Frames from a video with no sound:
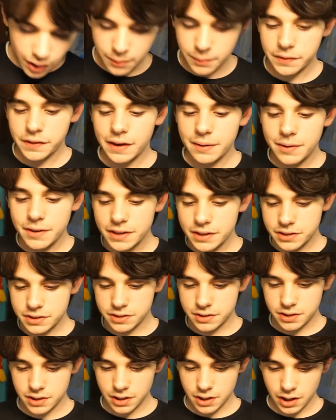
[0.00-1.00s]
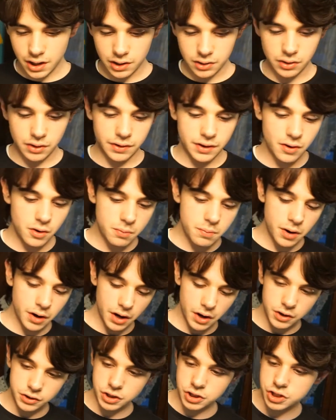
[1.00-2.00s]
praticamente ti allora vediamo un po'
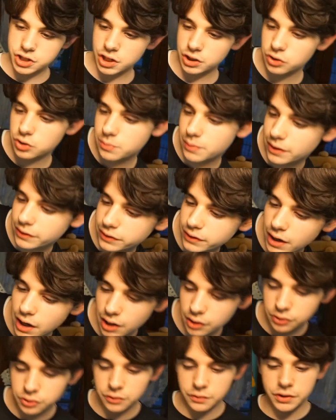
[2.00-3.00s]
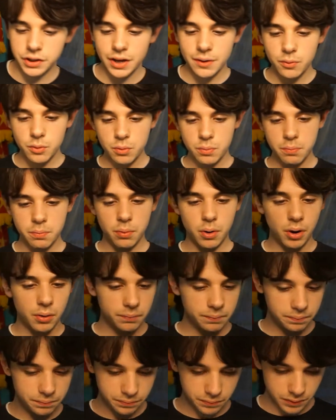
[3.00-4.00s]
che cosa ci hanno mandato vediamo un po'
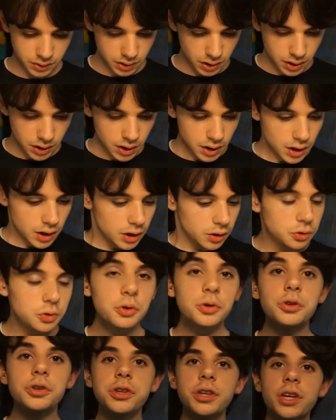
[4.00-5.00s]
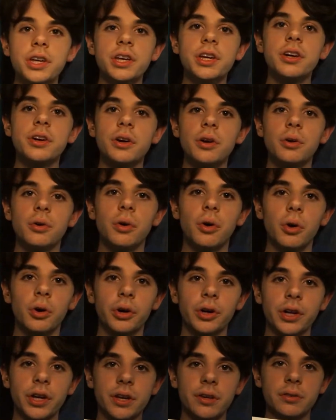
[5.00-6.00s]
tutti i
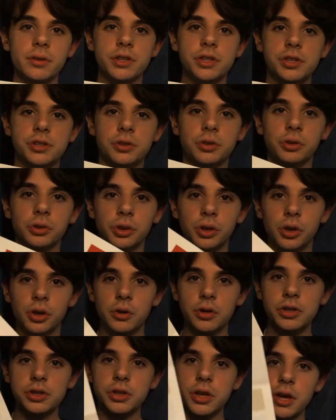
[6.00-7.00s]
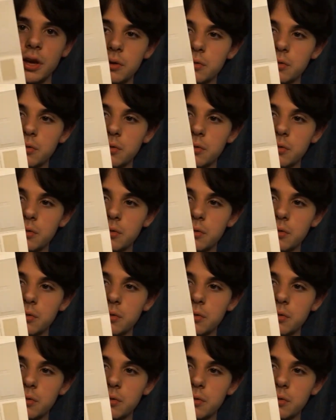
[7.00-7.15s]
colori questi sono questo è